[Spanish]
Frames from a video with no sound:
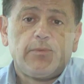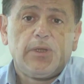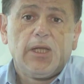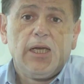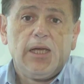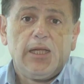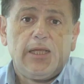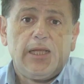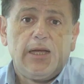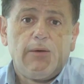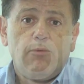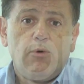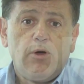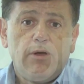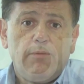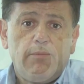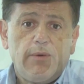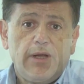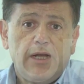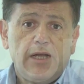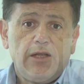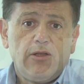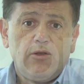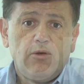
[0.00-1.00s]
Estamos
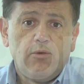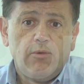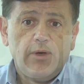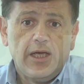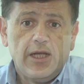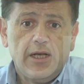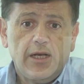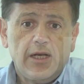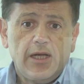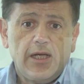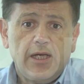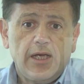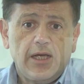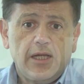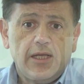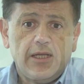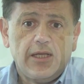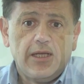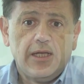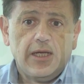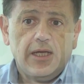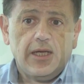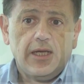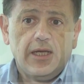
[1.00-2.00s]
esperando bien
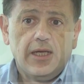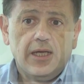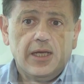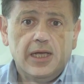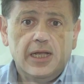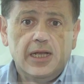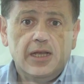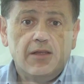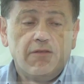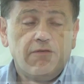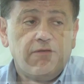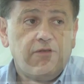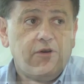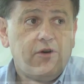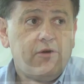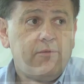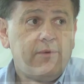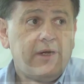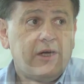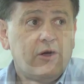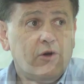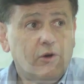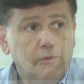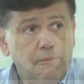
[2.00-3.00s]
este, el
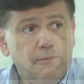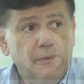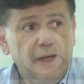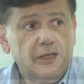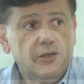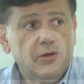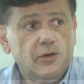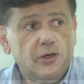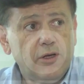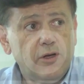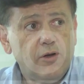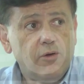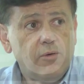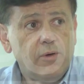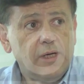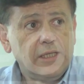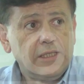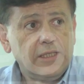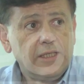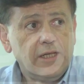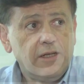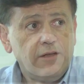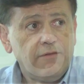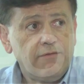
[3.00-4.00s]
informe completo que nos va a
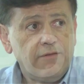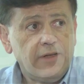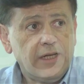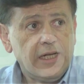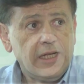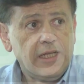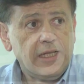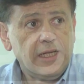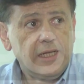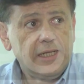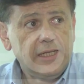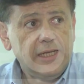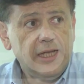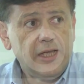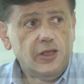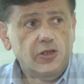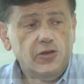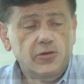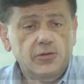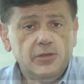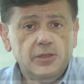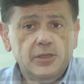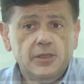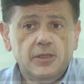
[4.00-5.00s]
hacer el fiscal de Estado,